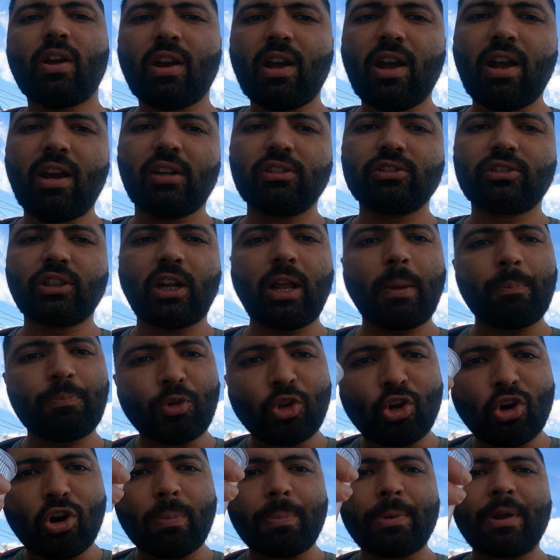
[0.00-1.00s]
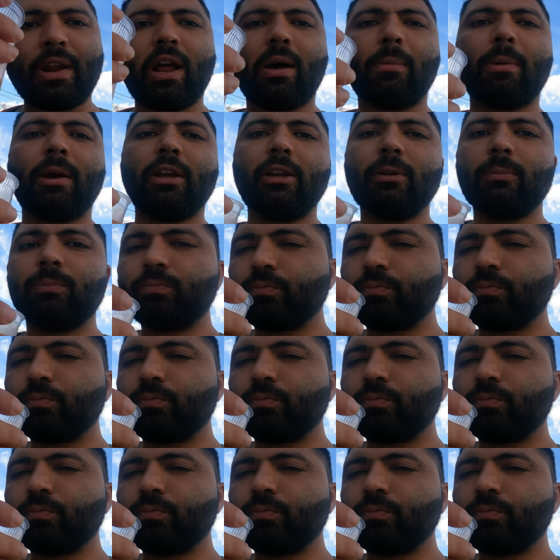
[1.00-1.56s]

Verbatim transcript: राय हंसल आप ज़रूर पीना भाई